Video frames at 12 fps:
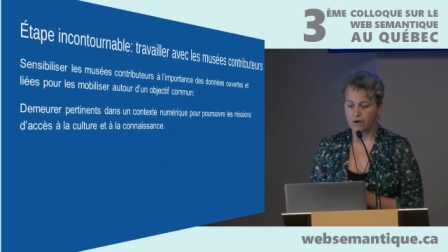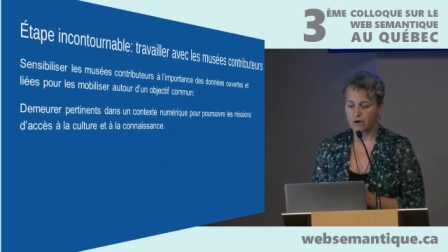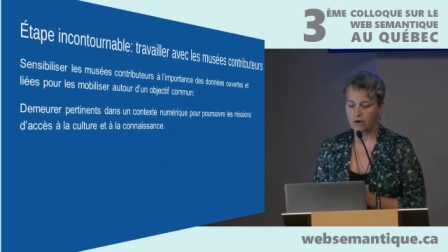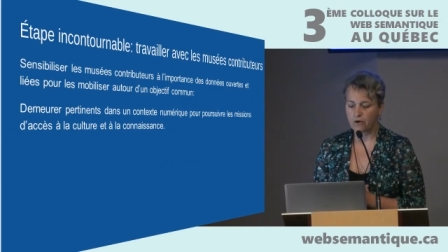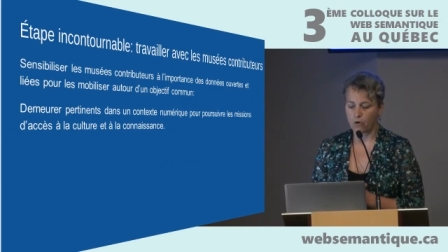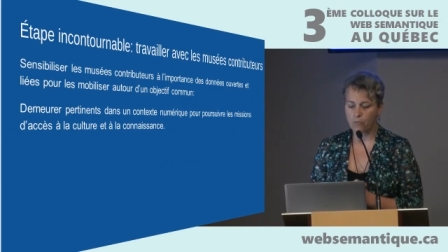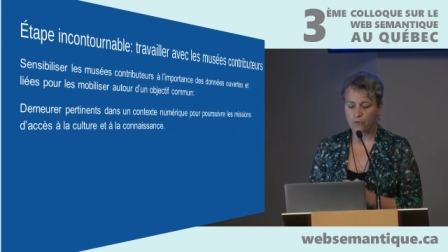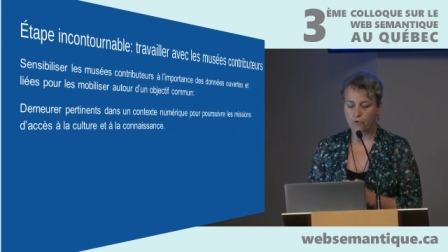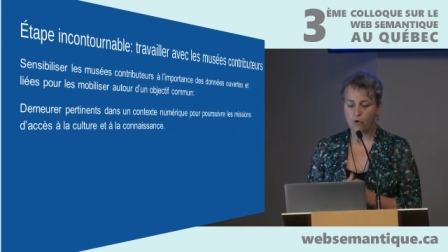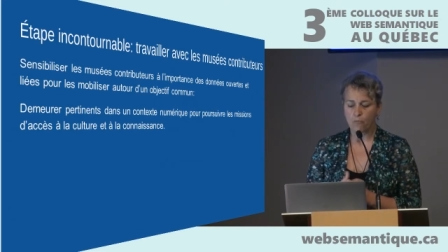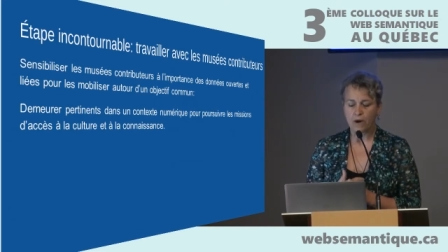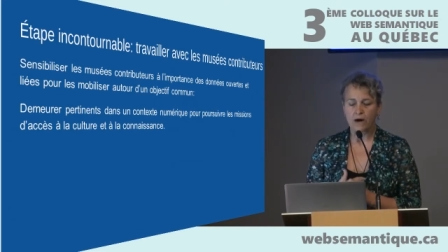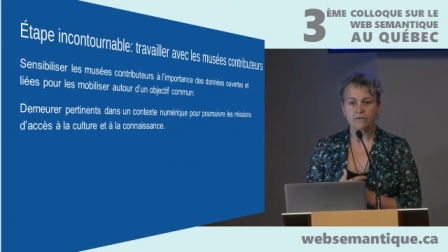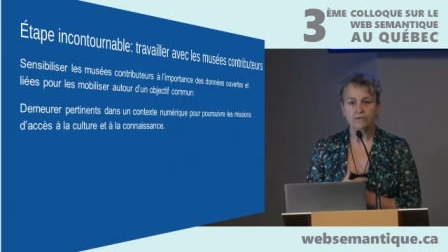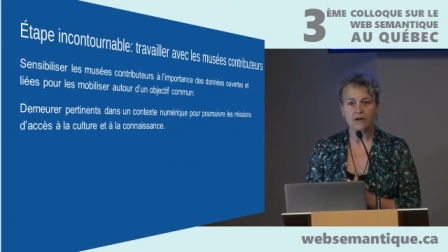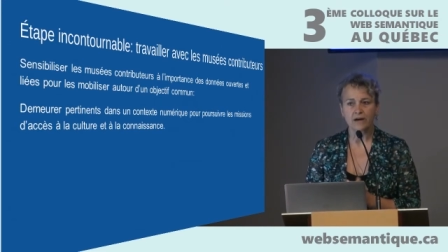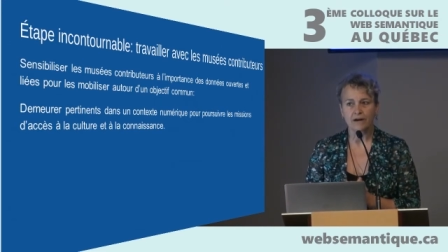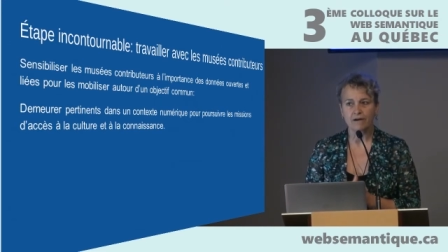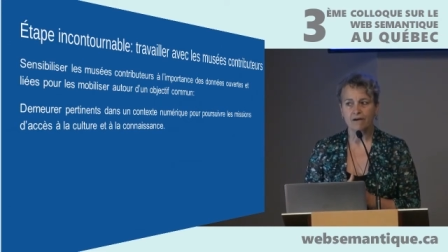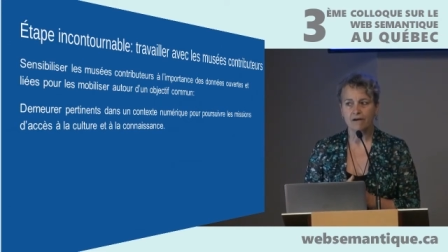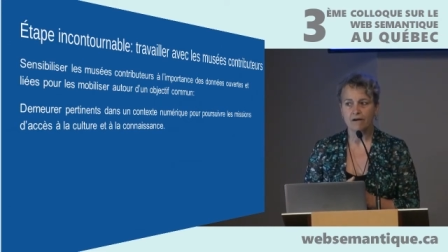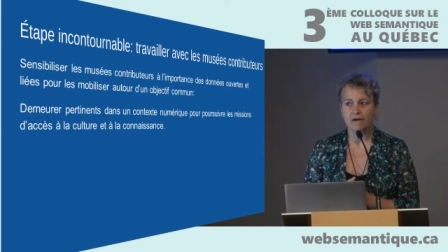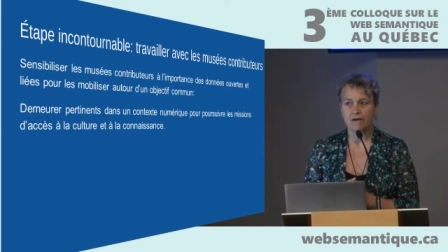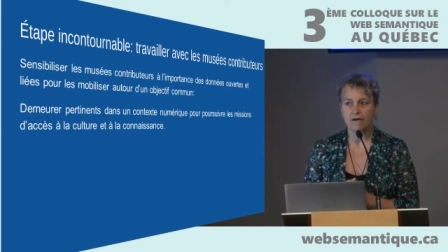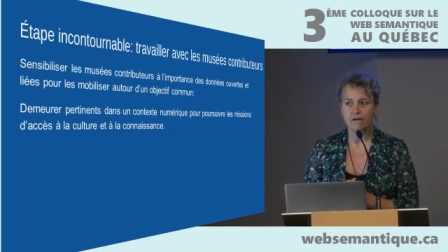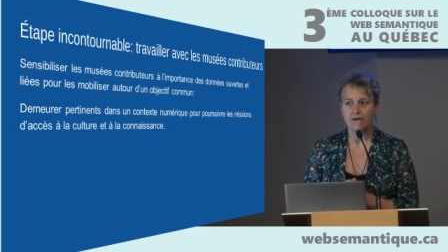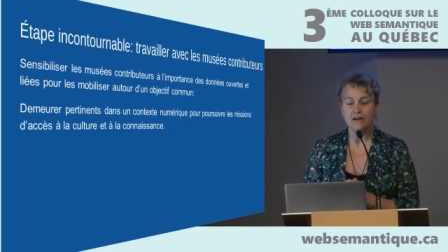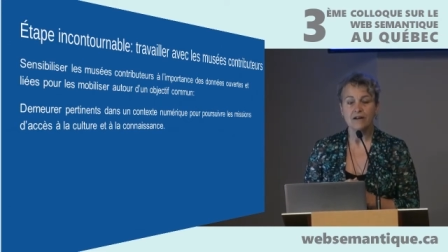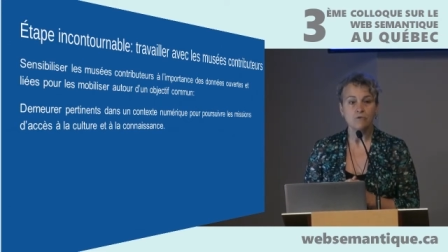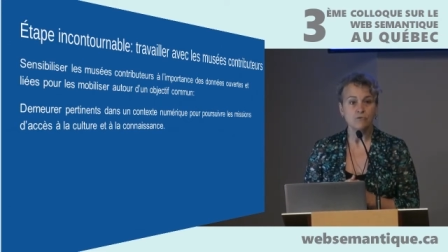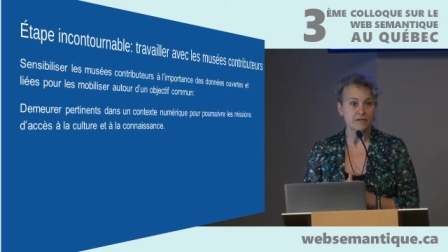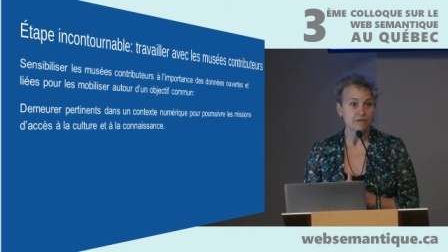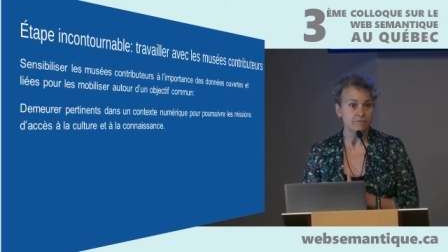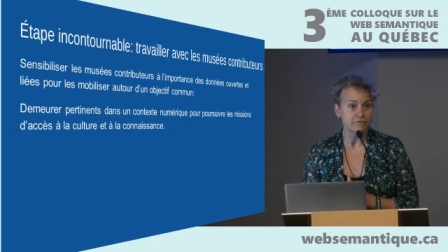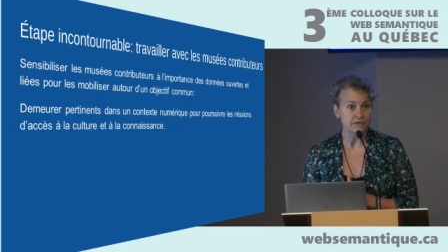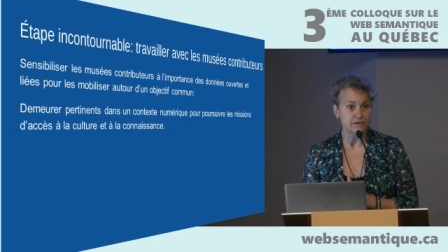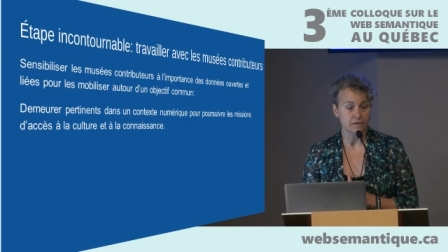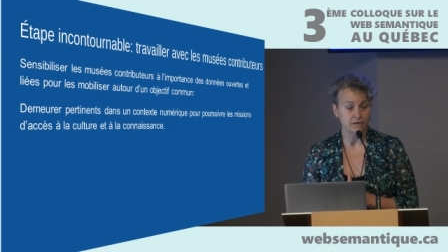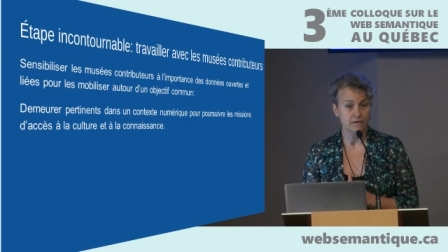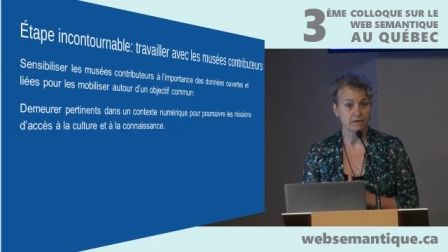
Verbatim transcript: euh, on peut comprendre euh, le défi,